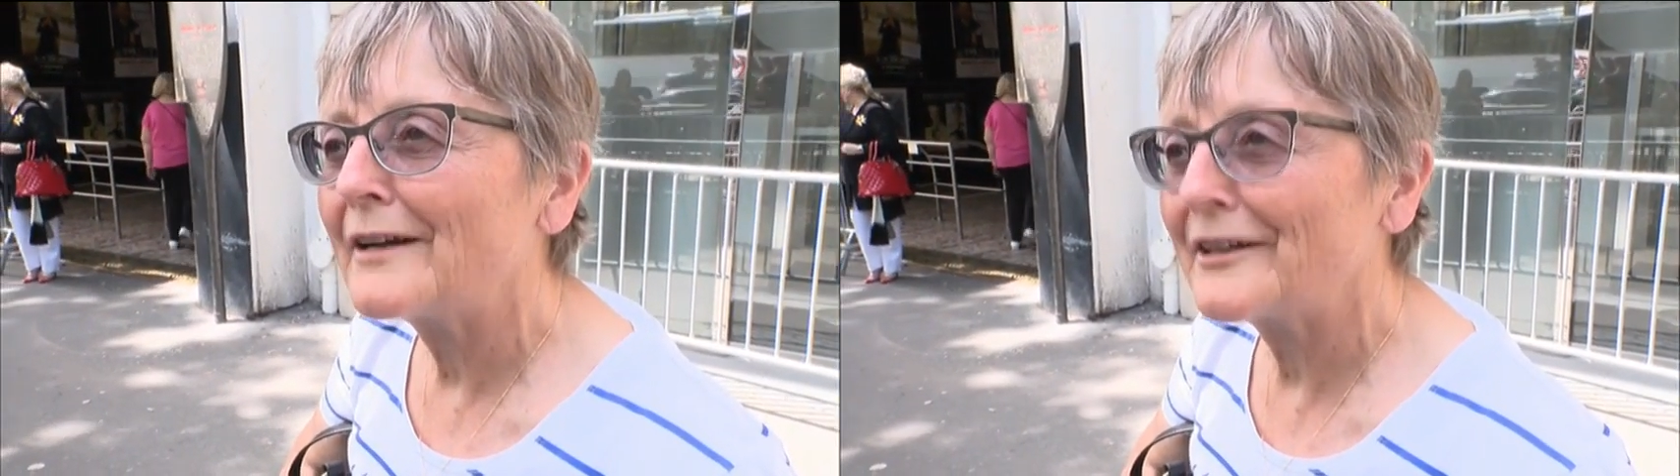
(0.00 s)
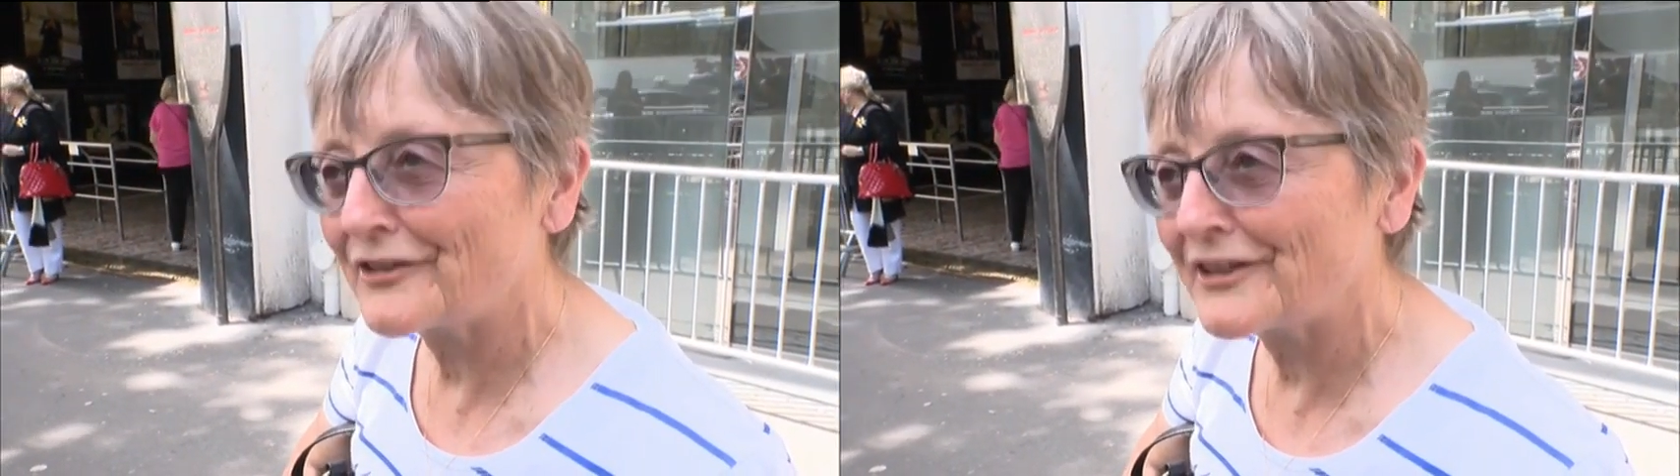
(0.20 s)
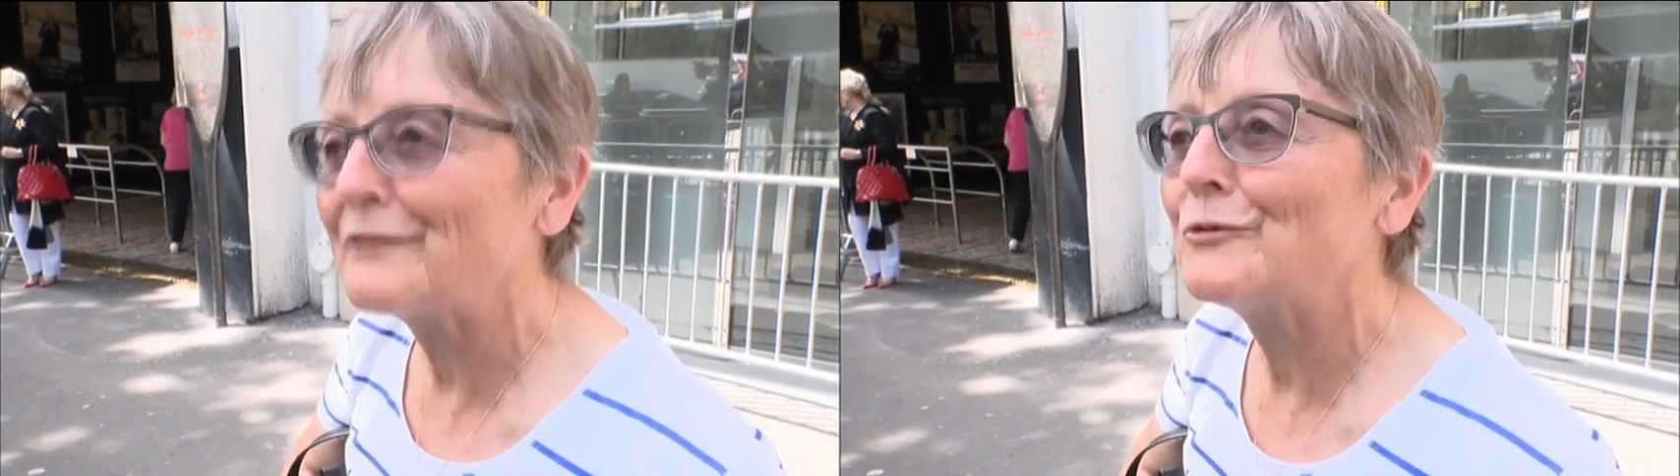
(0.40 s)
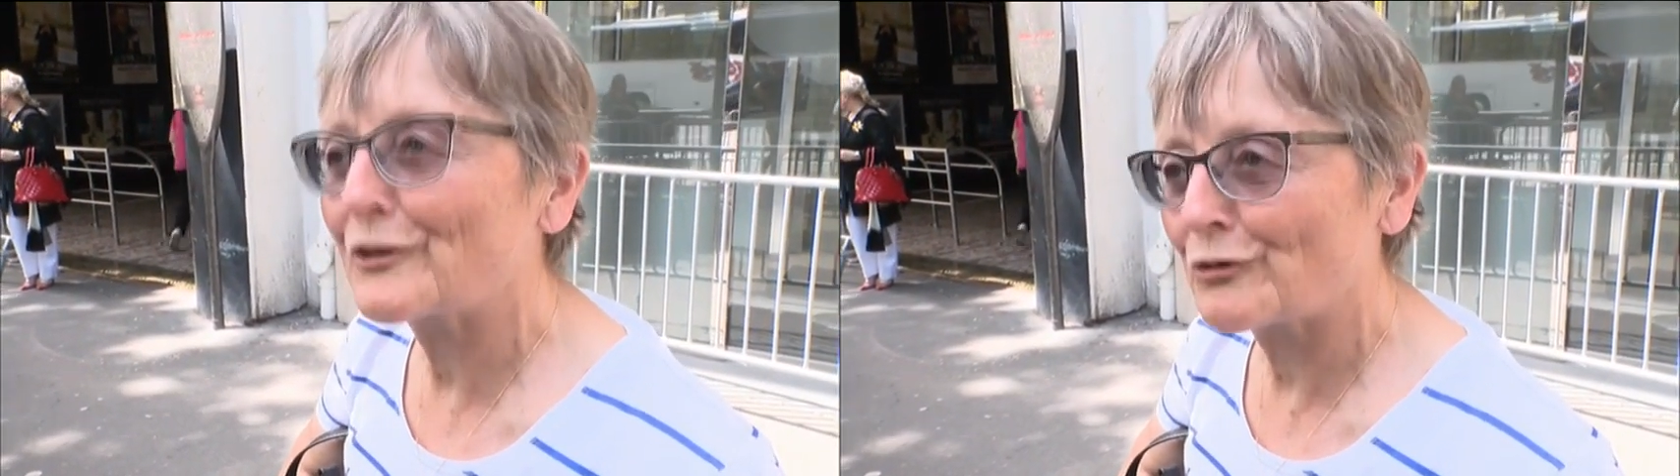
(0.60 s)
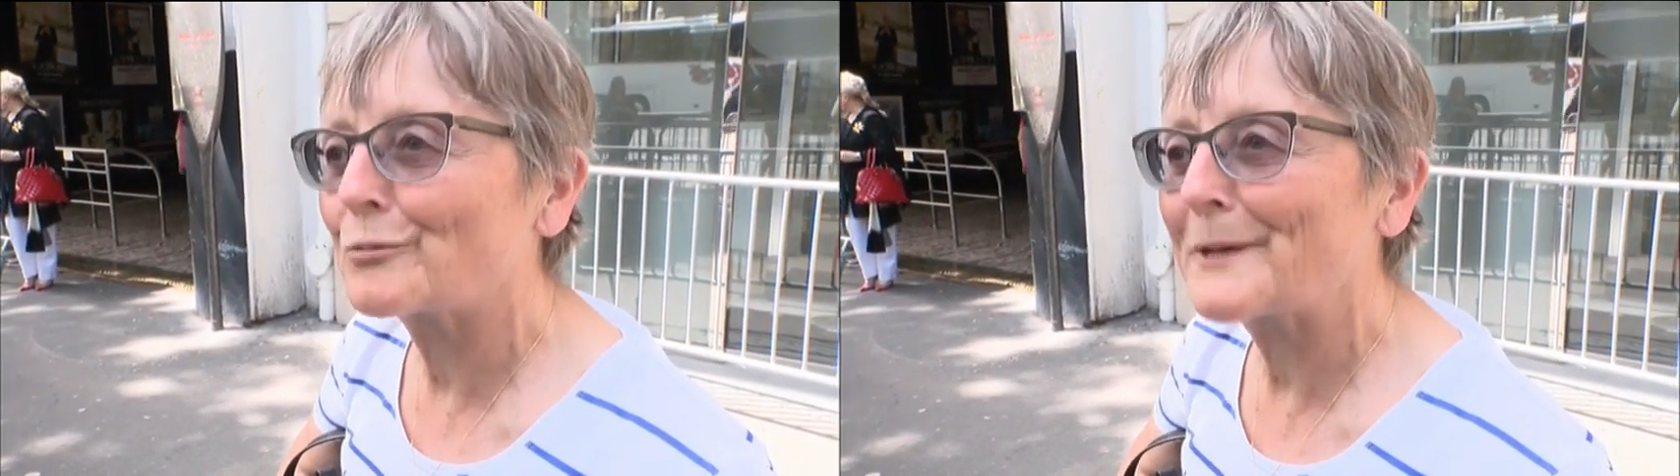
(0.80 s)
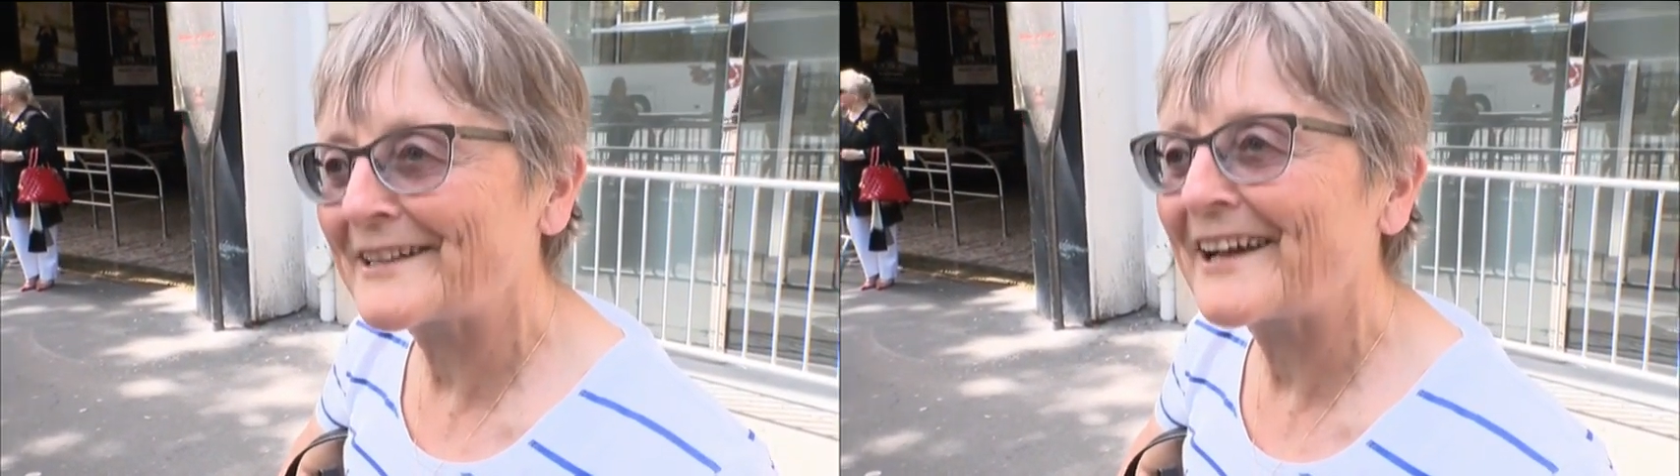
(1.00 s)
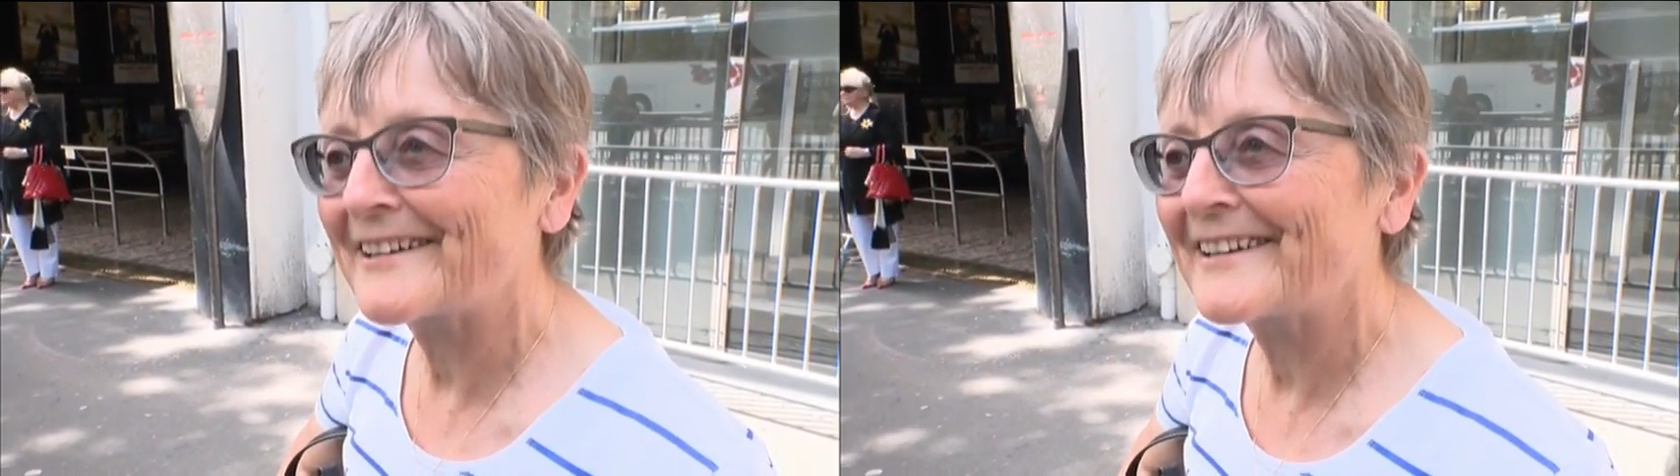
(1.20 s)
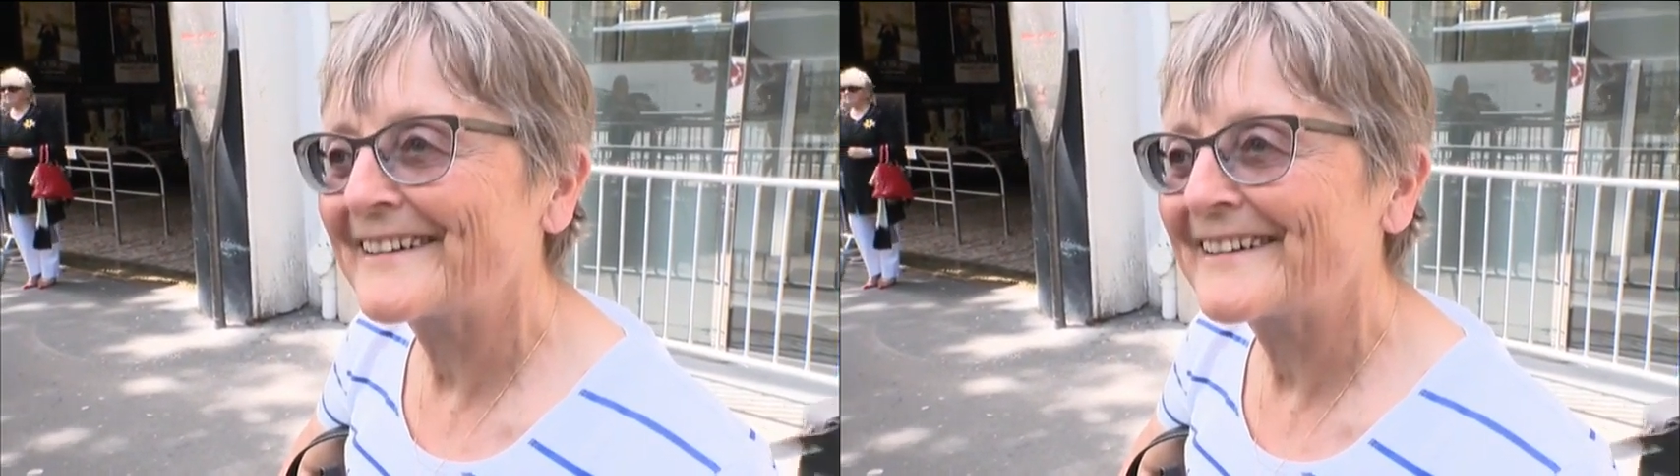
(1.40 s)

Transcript: et j'étais venue à son spectacle.